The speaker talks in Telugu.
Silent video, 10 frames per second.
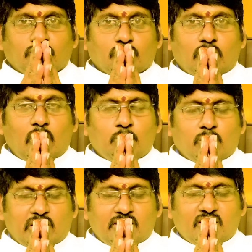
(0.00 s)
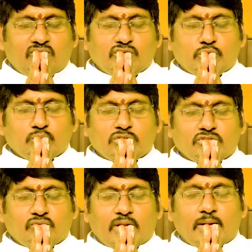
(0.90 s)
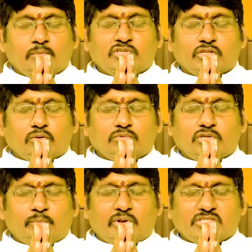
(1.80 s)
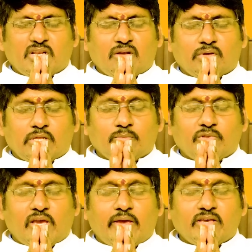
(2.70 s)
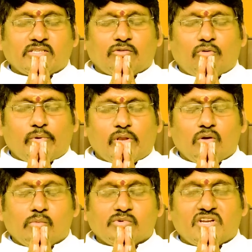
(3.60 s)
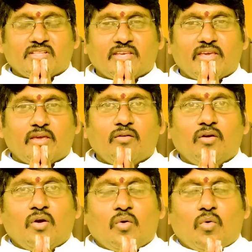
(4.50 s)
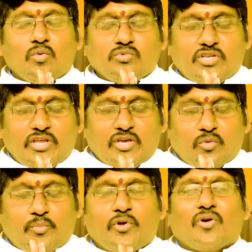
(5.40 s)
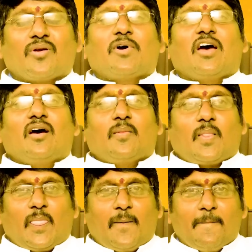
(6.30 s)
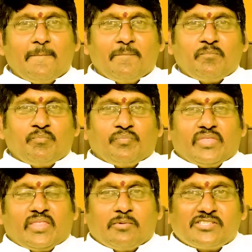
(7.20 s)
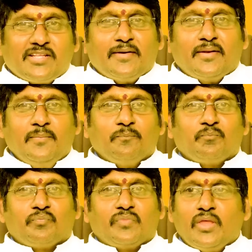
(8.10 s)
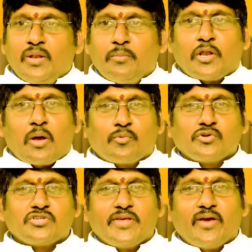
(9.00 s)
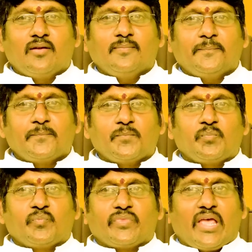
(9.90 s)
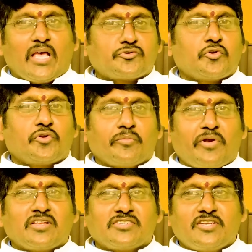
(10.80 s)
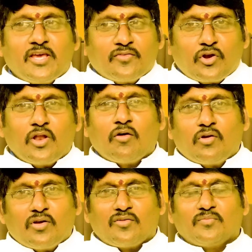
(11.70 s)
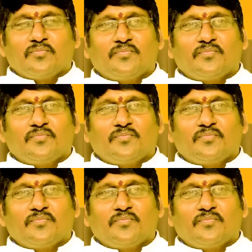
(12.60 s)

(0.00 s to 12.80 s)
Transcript: శుక్లాం భరతరం విష్ణు శశివర్ణం చతుర్భుజం వదనం ధ్యాయే సర్వవిజ్ఞం ఉపశాంతి ఓం శ్రీ గురుభ్యో నమ నమస్తే అండి నేను మీ రామకృష్ణిహాన్ యాస్ట్రోనియమరాల్స్ని అందరూ ఎలా ఉన్నారు